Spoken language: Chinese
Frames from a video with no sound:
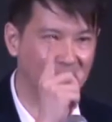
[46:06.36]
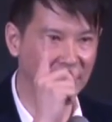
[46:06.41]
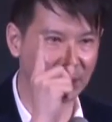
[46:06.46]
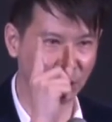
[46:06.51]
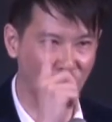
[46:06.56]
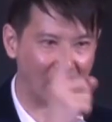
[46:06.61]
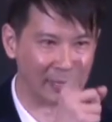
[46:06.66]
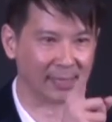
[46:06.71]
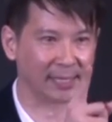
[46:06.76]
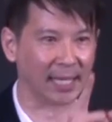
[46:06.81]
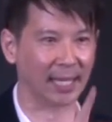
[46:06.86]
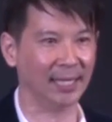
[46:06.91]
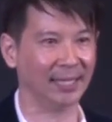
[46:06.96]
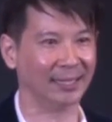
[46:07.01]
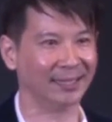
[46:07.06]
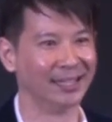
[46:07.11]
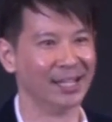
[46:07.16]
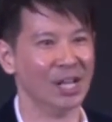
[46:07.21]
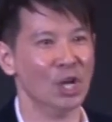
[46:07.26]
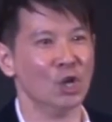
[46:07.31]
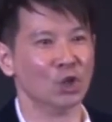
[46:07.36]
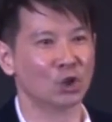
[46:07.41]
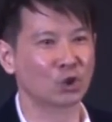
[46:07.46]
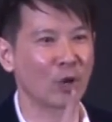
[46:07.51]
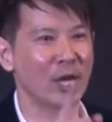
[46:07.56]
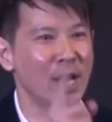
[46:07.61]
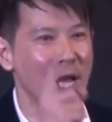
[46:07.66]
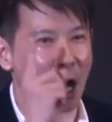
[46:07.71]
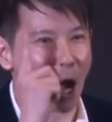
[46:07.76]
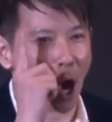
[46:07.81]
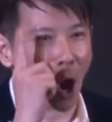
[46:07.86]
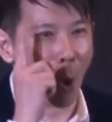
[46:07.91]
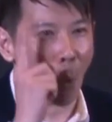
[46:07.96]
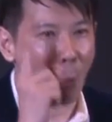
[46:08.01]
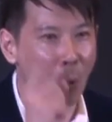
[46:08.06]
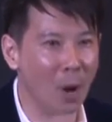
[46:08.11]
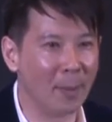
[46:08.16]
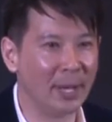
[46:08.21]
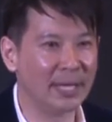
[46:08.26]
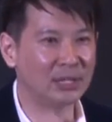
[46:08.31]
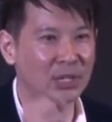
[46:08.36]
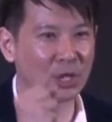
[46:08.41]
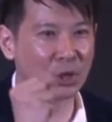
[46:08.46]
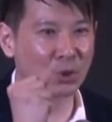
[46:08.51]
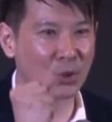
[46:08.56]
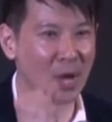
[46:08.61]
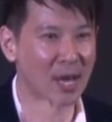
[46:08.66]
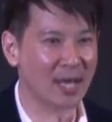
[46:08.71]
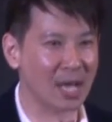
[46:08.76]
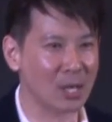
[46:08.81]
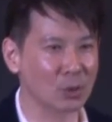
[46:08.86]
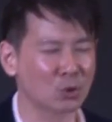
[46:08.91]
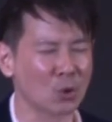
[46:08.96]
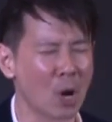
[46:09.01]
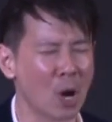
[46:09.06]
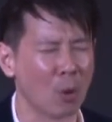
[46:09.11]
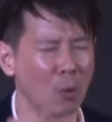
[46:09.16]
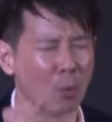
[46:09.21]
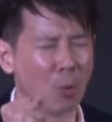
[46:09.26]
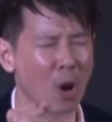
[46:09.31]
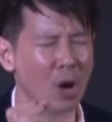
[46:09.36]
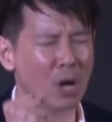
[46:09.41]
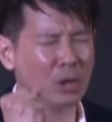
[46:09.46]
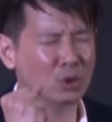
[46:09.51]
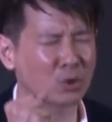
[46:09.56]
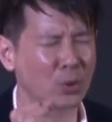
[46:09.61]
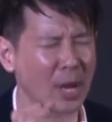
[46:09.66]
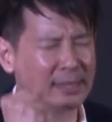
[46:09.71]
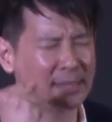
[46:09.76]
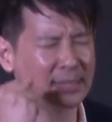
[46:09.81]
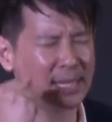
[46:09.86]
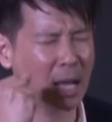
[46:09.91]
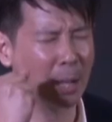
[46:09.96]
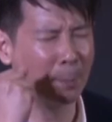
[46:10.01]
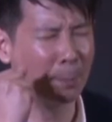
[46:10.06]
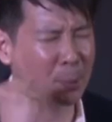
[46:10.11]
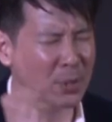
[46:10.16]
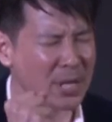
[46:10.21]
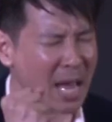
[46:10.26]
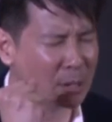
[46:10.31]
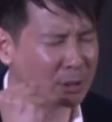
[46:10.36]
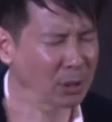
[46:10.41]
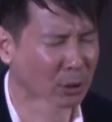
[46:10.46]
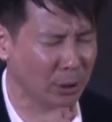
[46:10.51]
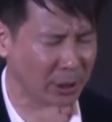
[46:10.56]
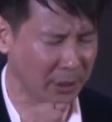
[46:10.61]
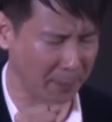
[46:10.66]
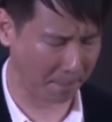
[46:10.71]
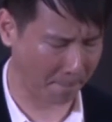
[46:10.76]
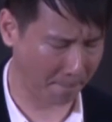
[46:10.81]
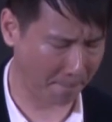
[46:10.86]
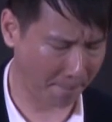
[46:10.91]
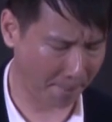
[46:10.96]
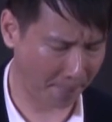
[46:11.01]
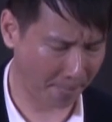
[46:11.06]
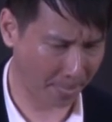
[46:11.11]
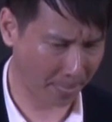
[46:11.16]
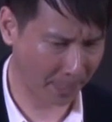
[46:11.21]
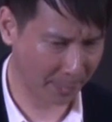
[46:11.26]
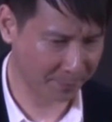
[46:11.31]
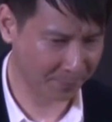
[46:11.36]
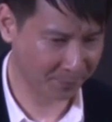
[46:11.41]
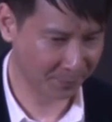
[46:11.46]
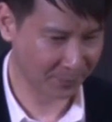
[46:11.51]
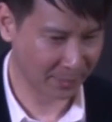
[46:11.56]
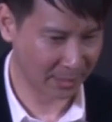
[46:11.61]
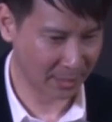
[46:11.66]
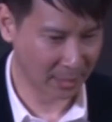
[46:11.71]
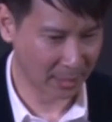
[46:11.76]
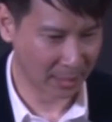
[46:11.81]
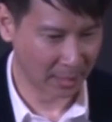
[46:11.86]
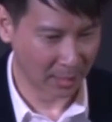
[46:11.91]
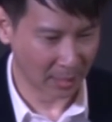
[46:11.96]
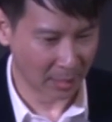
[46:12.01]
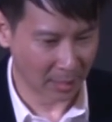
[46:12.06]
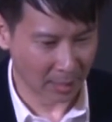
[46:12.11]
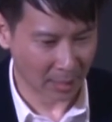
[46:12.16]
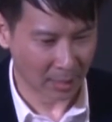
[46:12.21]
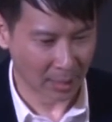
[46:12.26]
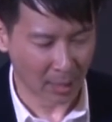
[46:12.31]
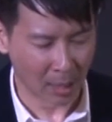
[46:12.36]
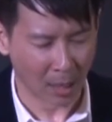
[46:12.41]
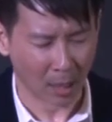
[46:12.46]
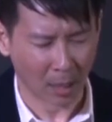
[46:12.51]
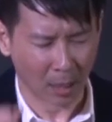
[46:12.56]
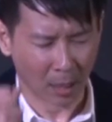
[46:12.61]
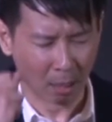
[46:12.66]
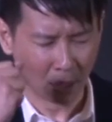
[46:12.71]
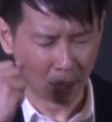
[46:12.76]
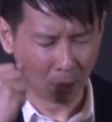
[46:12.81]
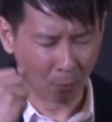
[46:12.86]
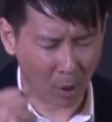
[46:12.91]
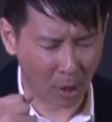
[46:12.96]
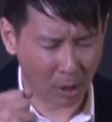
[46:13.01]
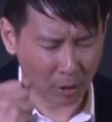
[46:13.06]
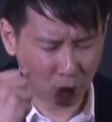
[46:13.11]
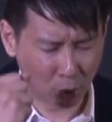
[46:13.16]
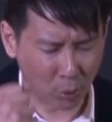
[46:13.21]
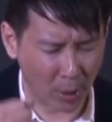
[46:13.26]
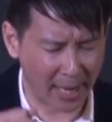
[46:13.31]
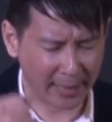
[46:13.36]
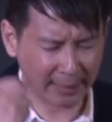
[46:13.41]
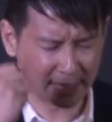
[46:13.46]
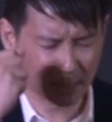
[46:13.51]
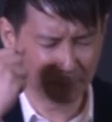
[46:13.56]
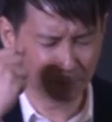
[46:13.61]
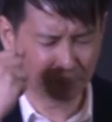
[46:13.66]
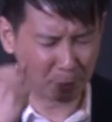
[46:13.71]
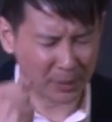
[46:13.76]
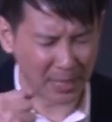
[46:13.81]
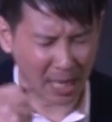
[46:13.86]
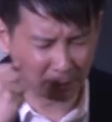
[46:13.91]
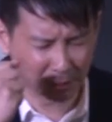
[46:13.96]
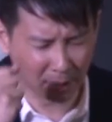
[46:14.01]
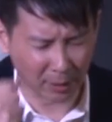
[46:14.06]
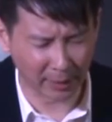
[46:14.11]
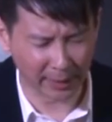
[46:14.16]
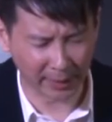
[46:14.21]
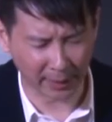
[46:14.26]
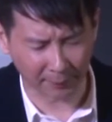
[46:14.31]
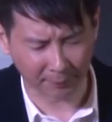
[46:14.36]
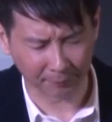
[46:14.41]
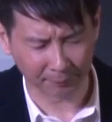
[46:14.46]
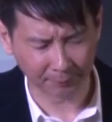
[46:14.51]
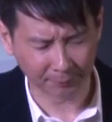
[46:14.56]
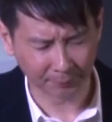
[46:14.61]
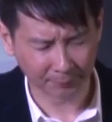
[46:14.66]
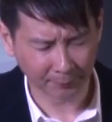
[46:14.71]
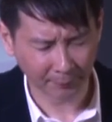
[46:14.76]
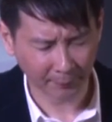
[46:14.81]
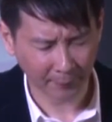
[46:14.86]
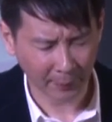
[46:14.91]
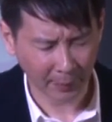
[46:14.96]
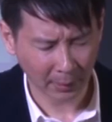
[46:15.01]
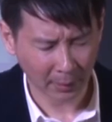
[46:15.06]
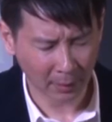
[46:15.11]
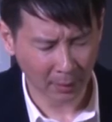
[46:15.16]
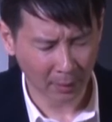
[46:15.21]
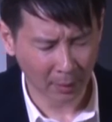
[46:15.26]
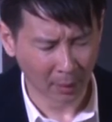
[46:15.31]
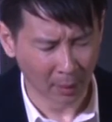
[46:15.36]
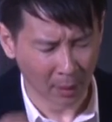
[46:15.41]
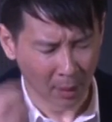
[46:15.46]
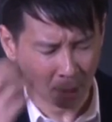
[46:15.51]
你的选择。所以我们一起宣告说，我选择不要忧虑，我选择不要忧虑，我决定不要忧虑，我决